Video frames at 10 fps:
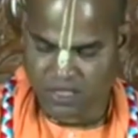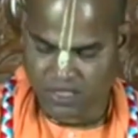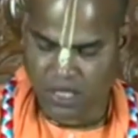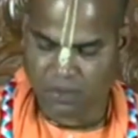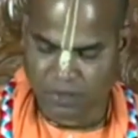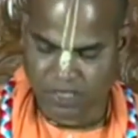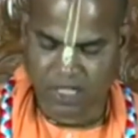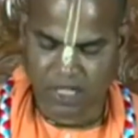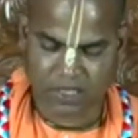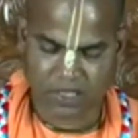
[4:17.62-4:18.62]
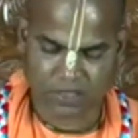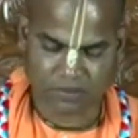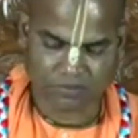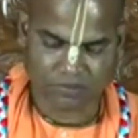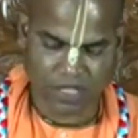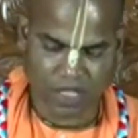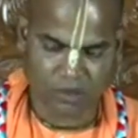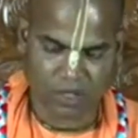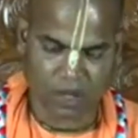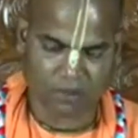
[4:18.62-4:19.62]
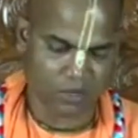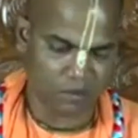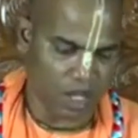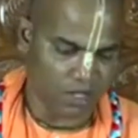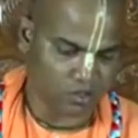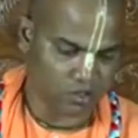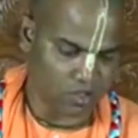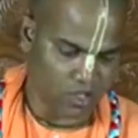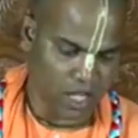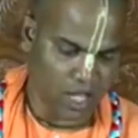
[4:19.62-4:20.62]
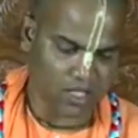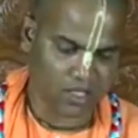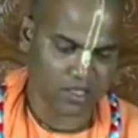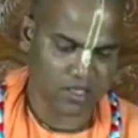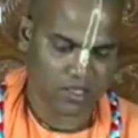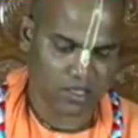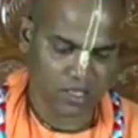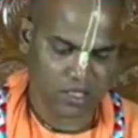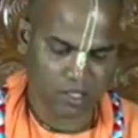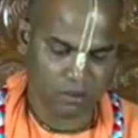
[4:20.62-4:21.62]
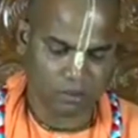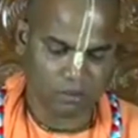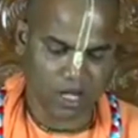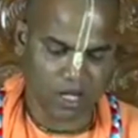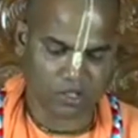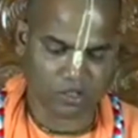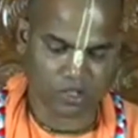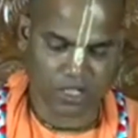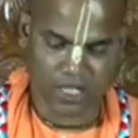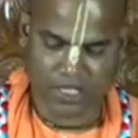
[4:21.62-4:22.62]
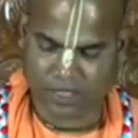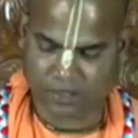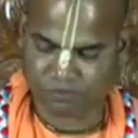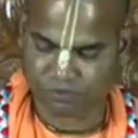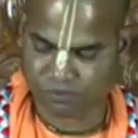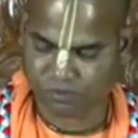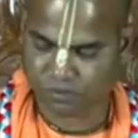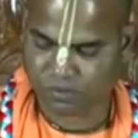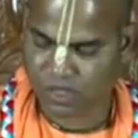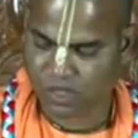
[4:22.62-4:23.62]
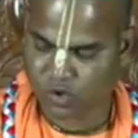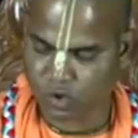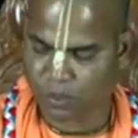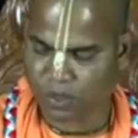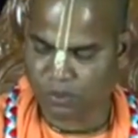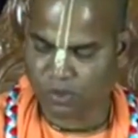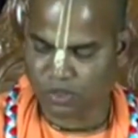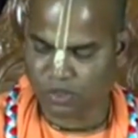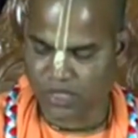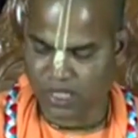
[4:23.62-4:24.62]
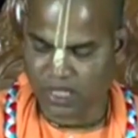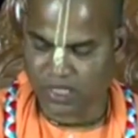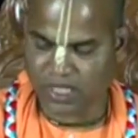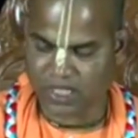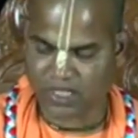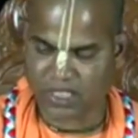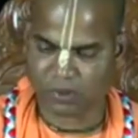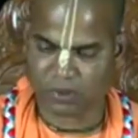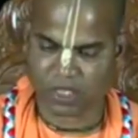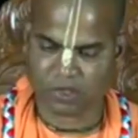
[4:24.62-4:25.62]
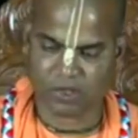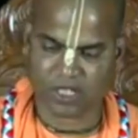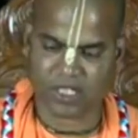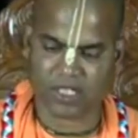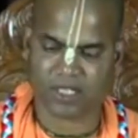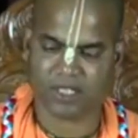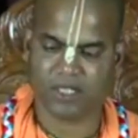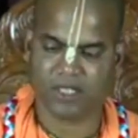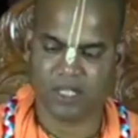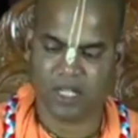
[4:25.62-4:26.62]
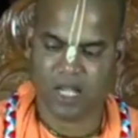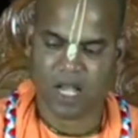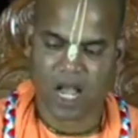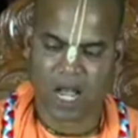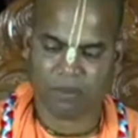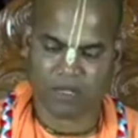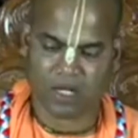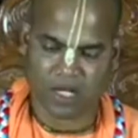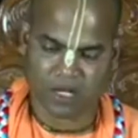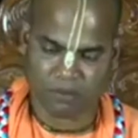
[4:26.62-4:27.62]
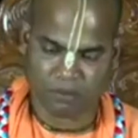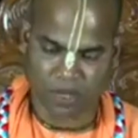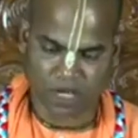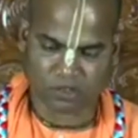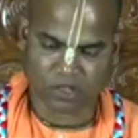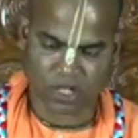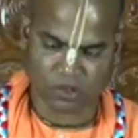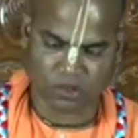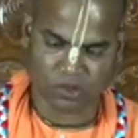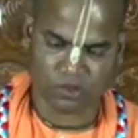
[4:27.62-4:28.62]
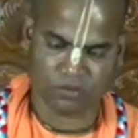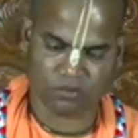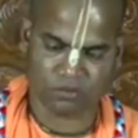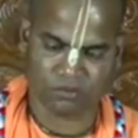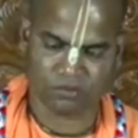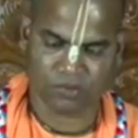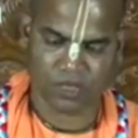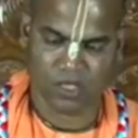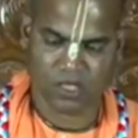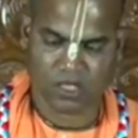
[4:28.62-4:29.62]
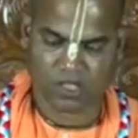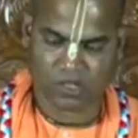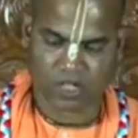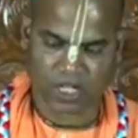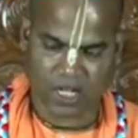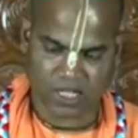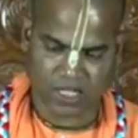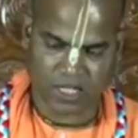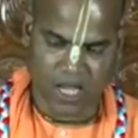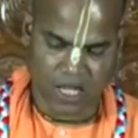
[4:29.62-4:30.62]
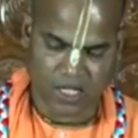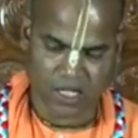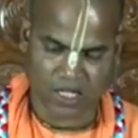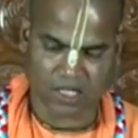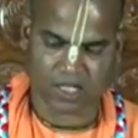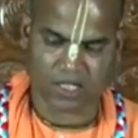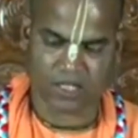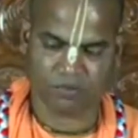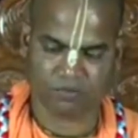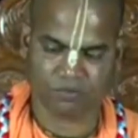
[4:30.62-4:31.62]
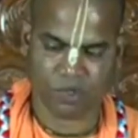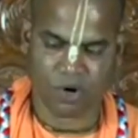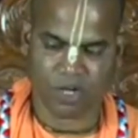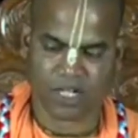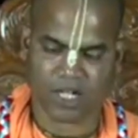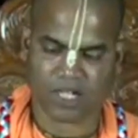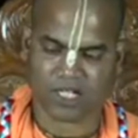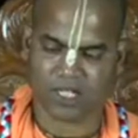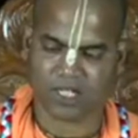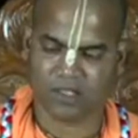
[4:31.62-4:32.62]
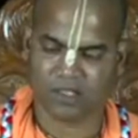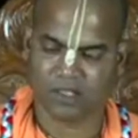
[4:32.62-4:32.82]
রাশিয়া প্রেসিডেন্ট এবং আমাদের ভারত সরকার এবং ভারত সরকারের সুপ্রিম কোর্ট তারা একটি নির্দেশ প্রদান করেছেন আপনারা প্রার্থনা করুন ঈশ্বরের কাছে আল্লাহর কাছে গডের কাছে